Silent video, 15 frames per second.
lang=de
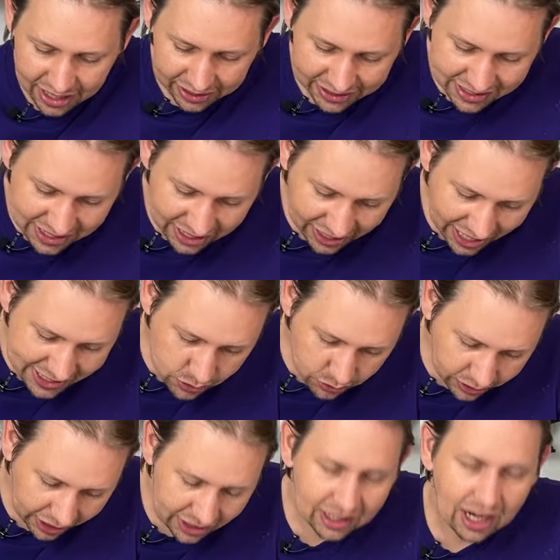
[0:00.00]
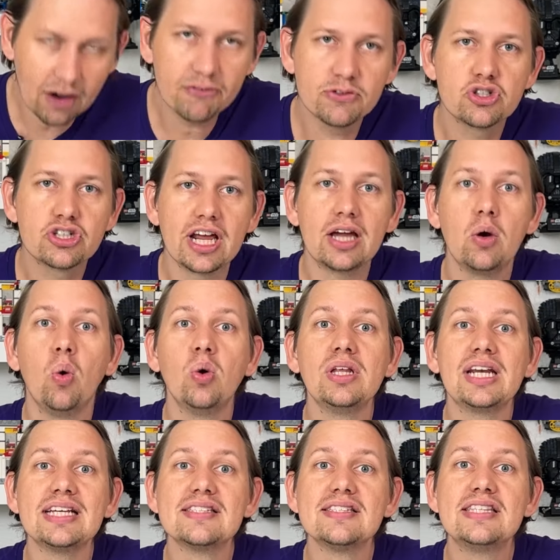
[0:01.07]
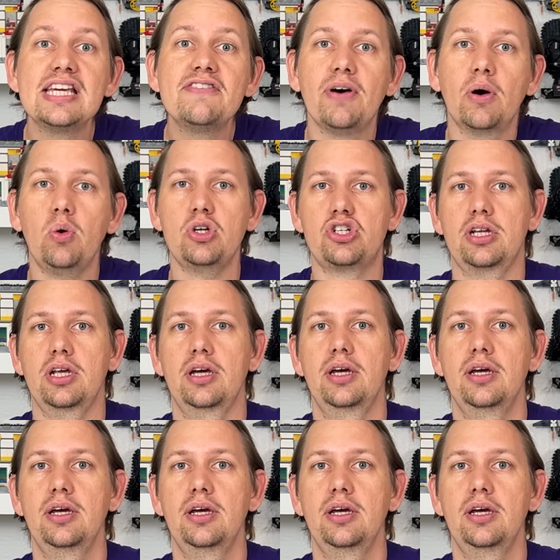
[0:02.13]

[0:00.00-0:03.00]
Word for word: Das da reinzukriegen, draufzustecken, ohne dass das Ding verrutscht.